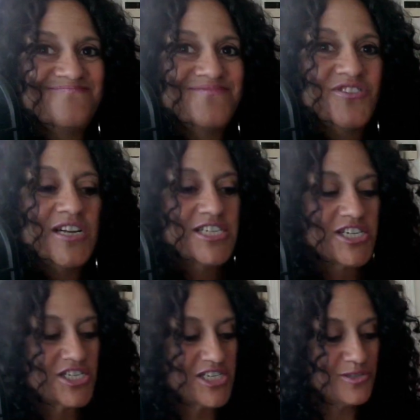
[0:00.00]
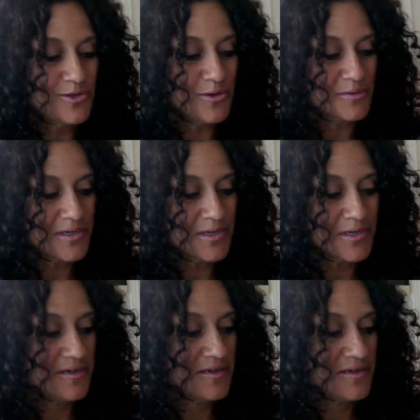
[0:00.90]
Je vais aller chercher d'autres. Hein
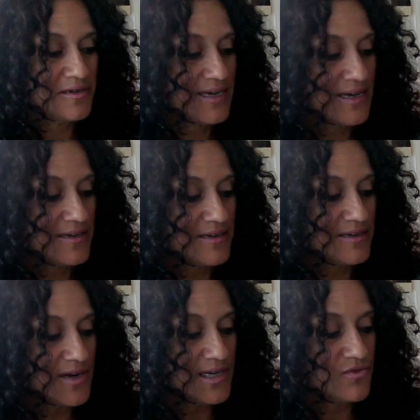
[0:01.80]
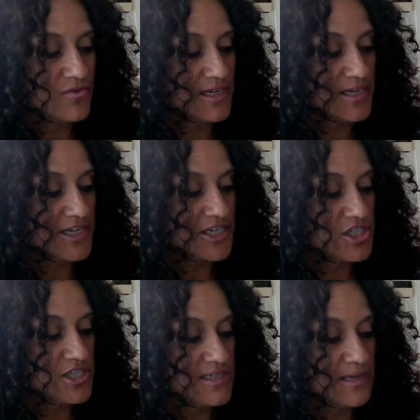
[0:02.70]
carte. On va aller voir
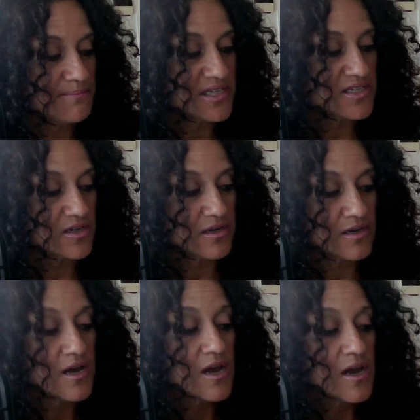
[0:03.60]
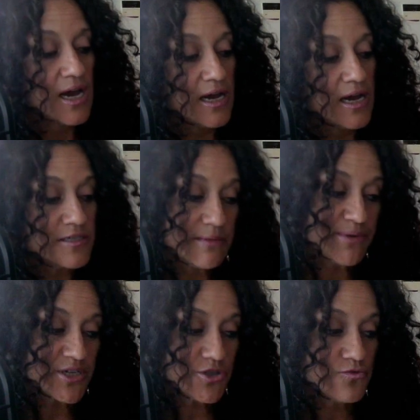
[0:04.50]
l'énergie de cette personne. Alors, cette
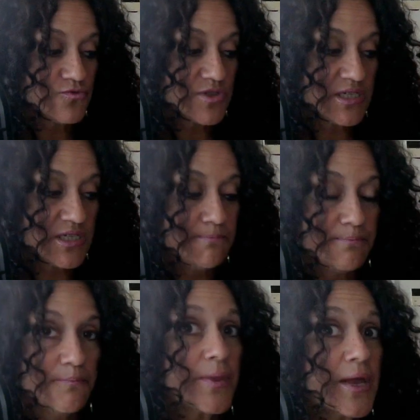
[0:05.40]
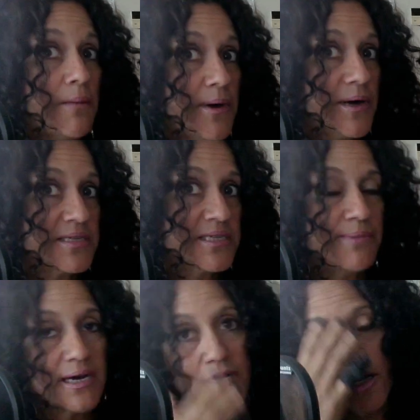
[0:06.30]
personne aussi a passé
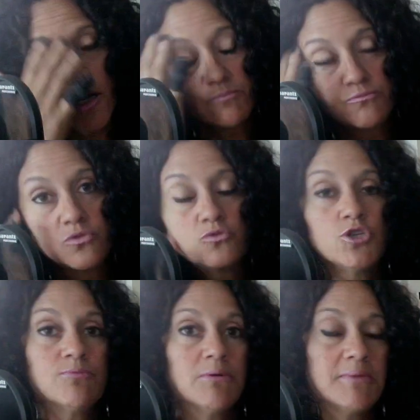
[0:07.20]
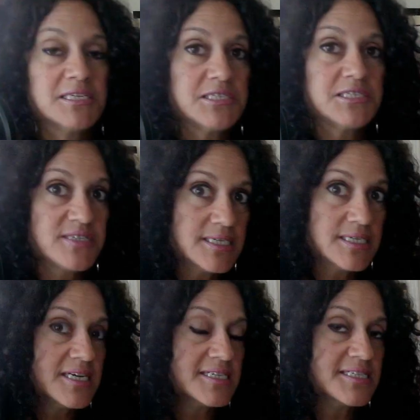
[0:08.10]
par beaucoup de moments
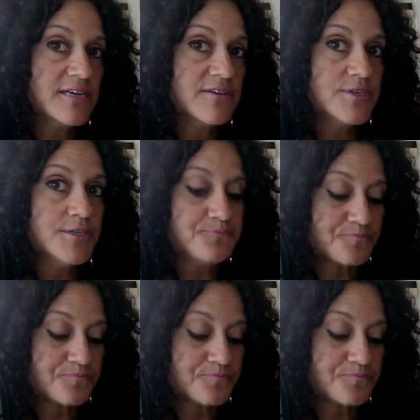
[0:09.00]
difficiles dans sa vie.